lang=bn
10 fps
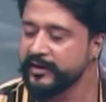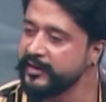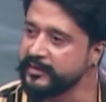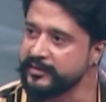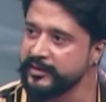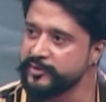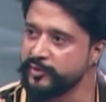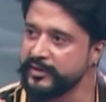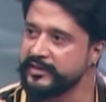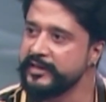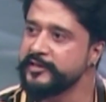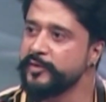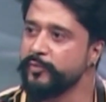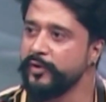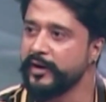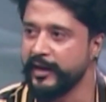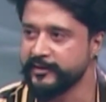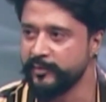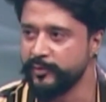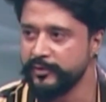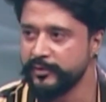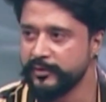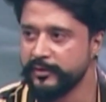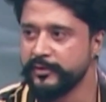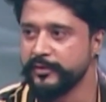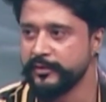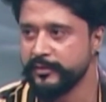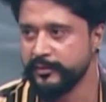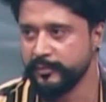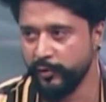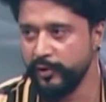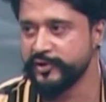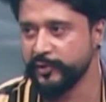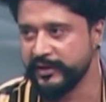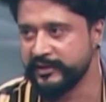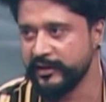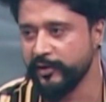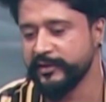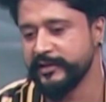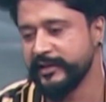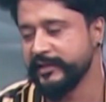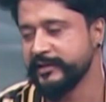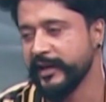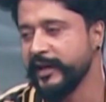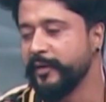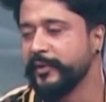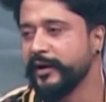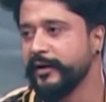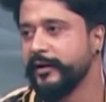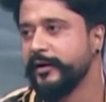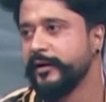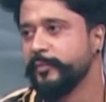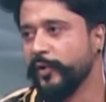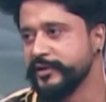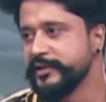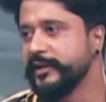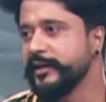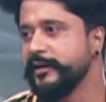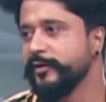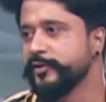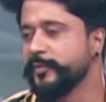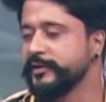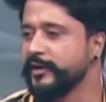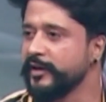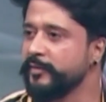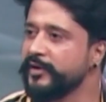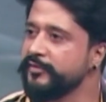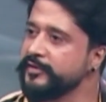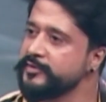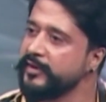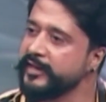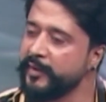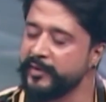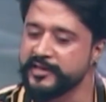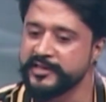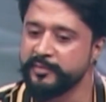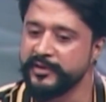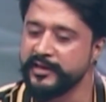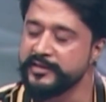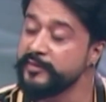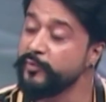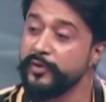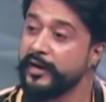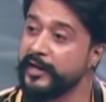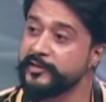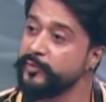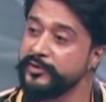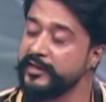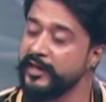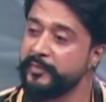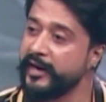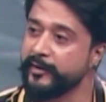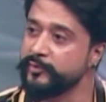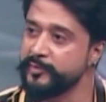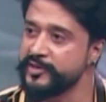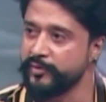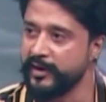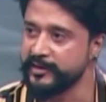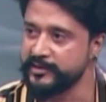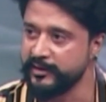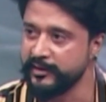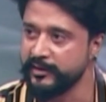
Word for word: ক্ষেত্রে চরিত্রের যে মূল কাঠামো মূল চরিত্রের অর্থাৎ যাকে আমরা মঞ্চে দেখি অথবা যাকে আমরা ভিজুয়ালি ক্যামেরার সামনে দেখছি মূল কাঠামো থেকে আমরা একদমই সরে আসিনি